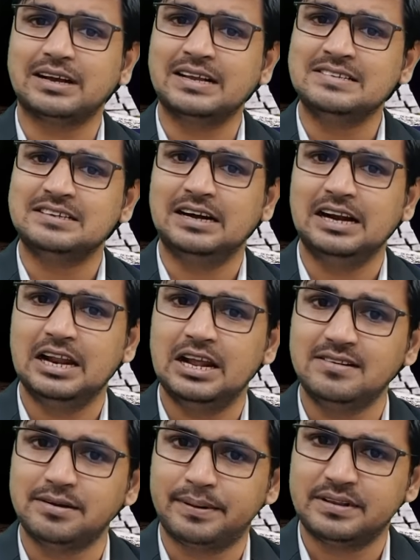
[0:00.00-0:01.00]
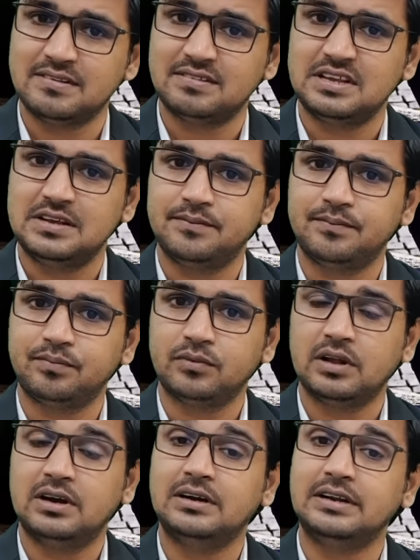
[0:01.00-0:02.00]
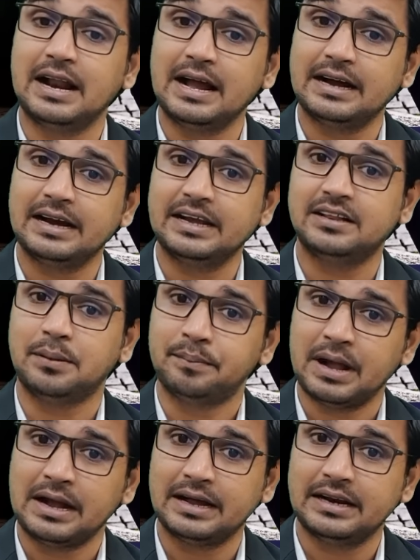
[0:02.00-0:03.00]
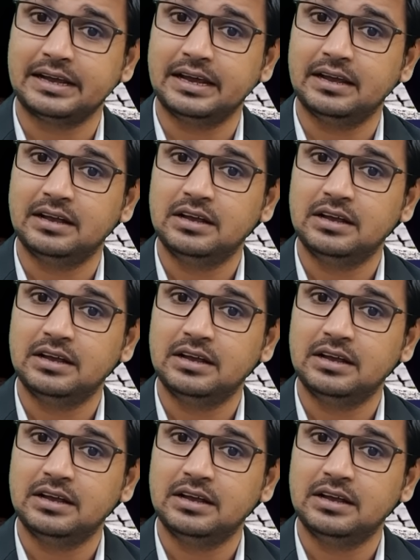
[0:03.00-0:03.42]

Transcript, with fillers: कंसेंट ले लें जबरदस्ती डरा करके धमका करके